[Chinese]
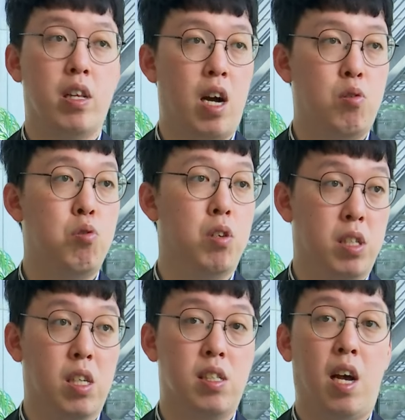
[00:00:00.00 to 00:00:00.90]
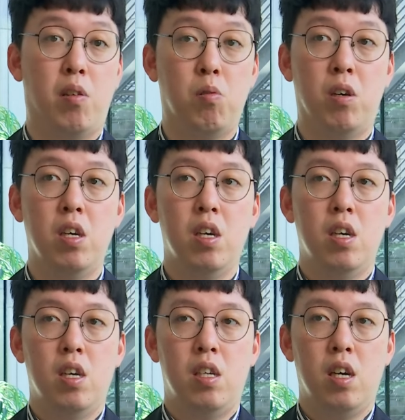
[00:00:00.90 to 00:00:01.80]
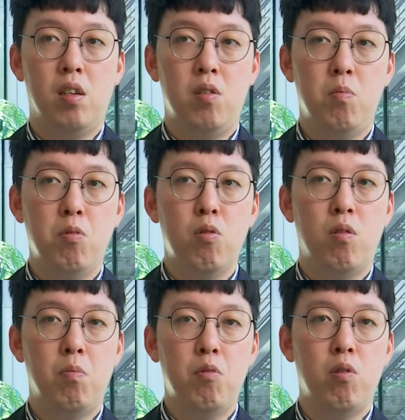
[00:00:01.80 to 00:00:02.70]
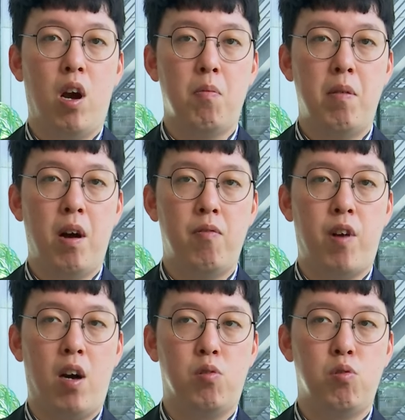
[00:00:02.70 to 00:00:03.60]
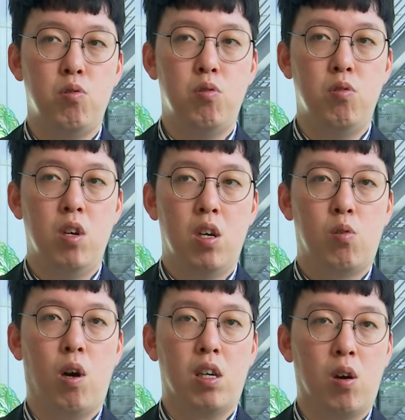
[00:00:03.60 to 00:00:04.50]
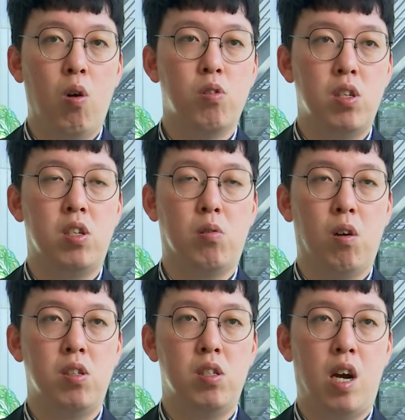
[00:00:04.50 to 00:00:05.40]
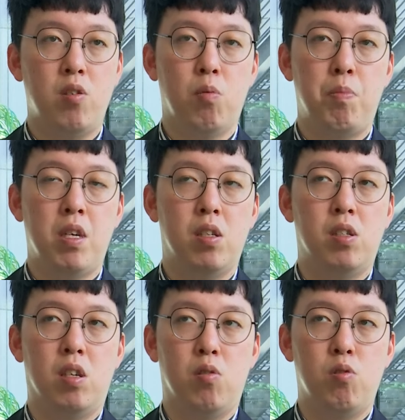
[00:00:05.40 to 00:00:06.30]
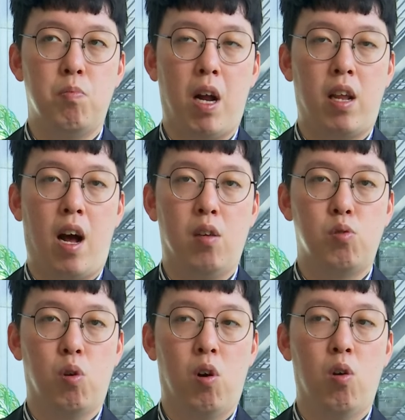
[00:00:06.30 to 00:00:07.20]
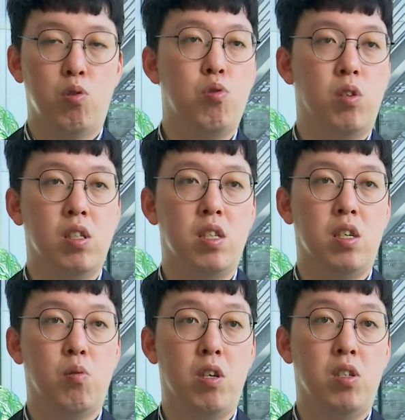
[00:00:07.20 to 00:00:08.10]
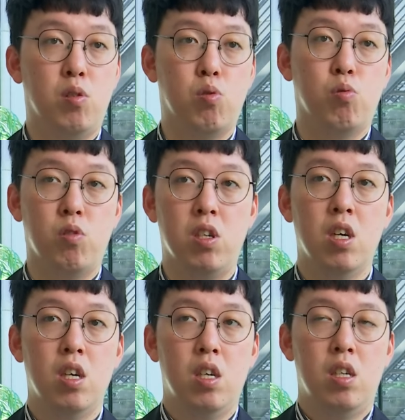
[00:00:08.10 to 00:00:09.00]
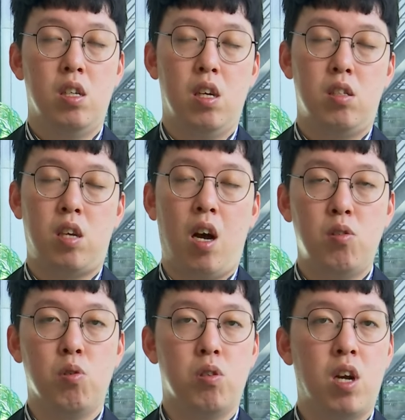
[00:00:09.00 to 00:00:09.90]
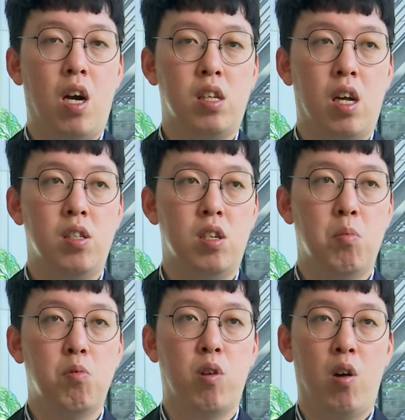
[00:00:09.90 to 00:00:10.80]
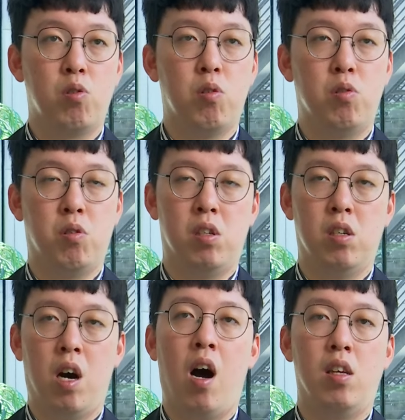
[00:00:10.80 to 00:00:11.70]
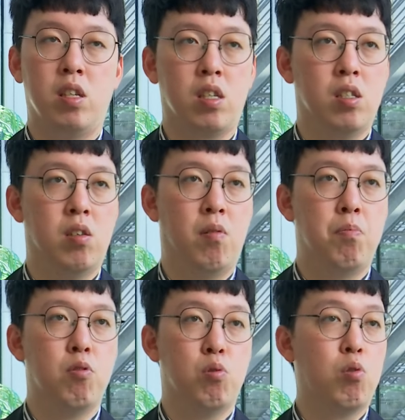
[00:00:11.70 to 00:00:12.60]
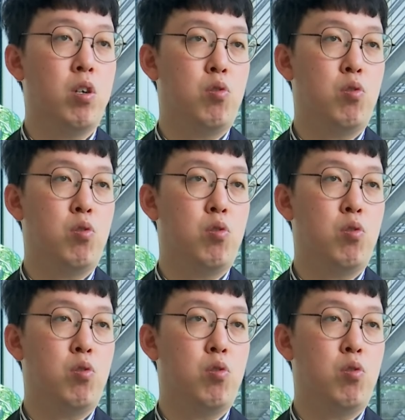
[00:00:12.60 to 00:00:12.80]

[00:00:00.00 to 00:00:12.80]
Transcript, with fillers: 来他去了这个参会。那幕幕僚没办法去管控的情况之下，又变得只能去帮他做后续的这些危机处理。那长久下来，当然这些幕僚就会觉得啊，这个不如归